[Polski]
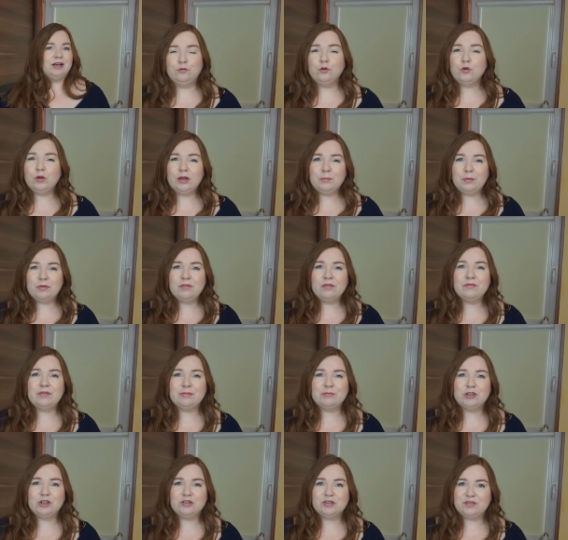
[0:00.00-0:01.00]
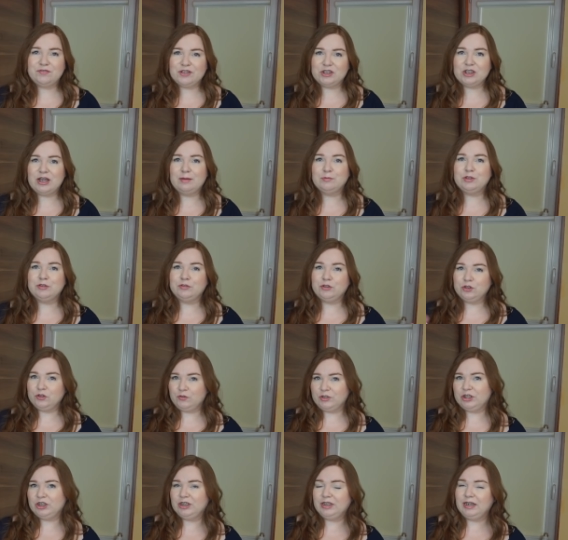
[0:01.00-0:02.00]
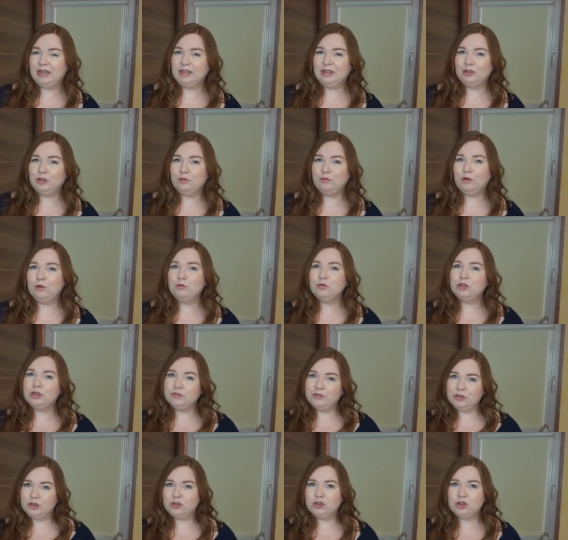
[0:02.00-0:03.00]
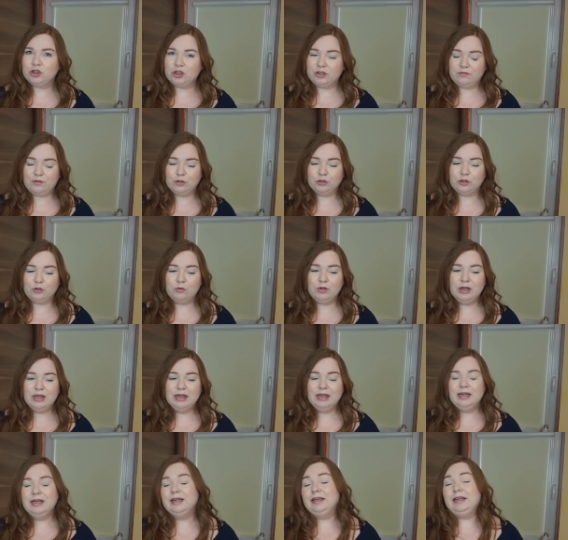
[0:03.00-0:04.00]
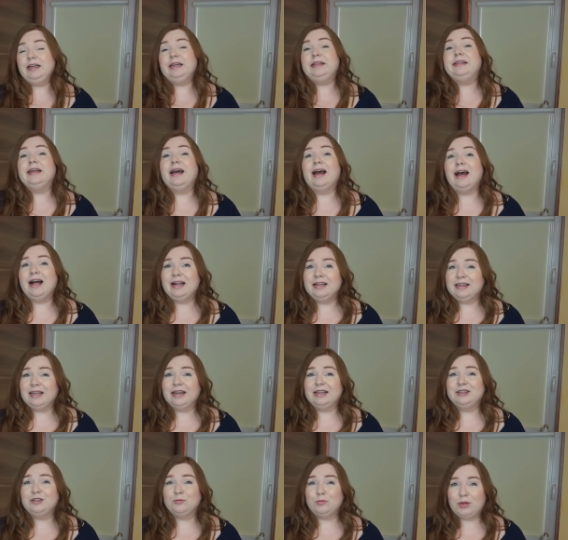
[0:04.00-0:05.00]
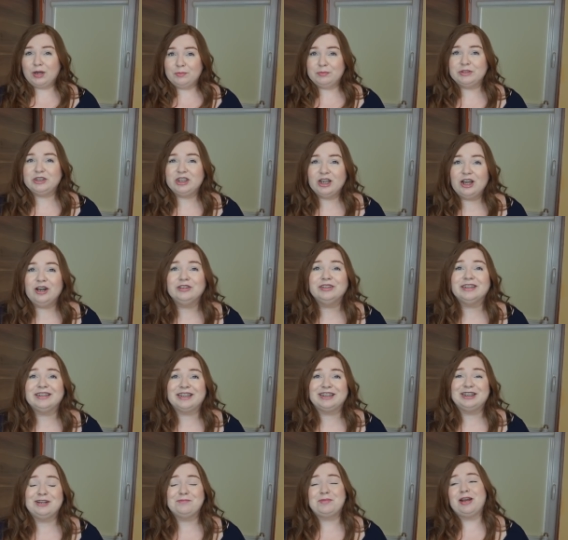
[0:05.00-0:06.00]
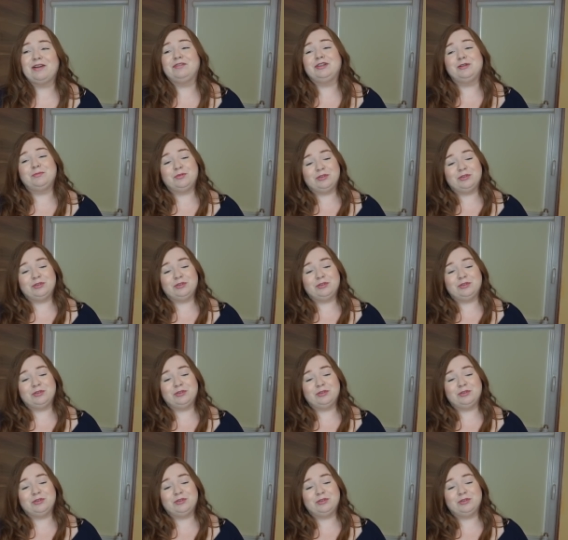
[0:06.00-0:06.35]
W ogóle powiem Wam, że rozważałam, czy wziąć właśnie granatową, czy wziąć czerwoną idealna to byłaby zielona tak naprawdę,